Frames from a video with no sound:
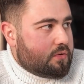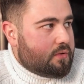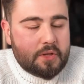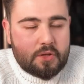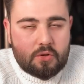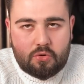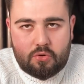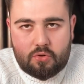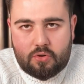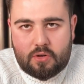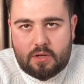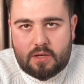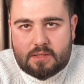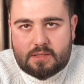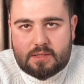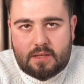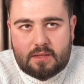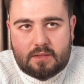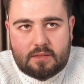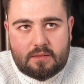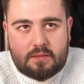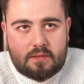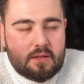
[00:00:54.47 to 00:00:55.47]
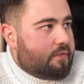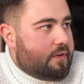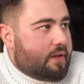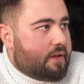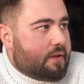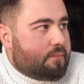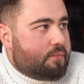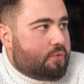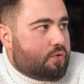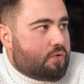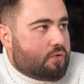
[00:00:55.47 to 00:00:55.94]
1000 euro kazandın
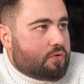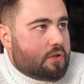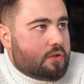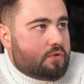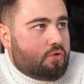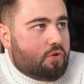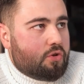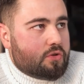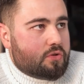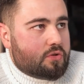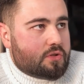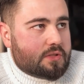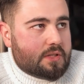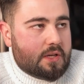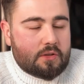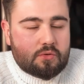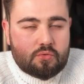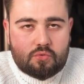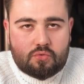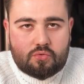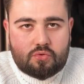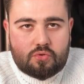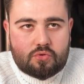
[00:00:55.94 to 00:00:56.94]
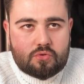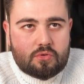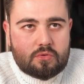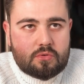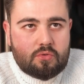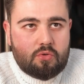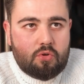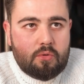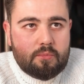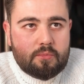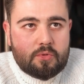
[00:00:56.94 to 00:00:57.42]
veya büroda 4 saat oturdun,
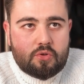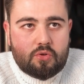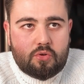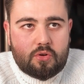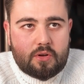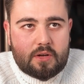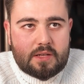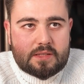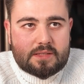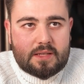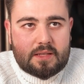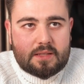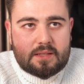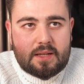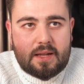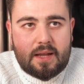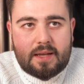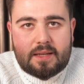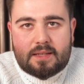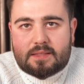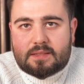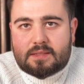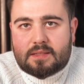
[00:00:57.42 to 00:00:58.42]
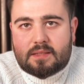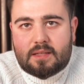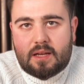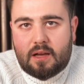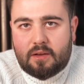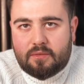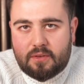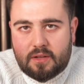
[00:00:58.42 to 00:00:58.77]
10 bin euro kazandın. Hangisi daha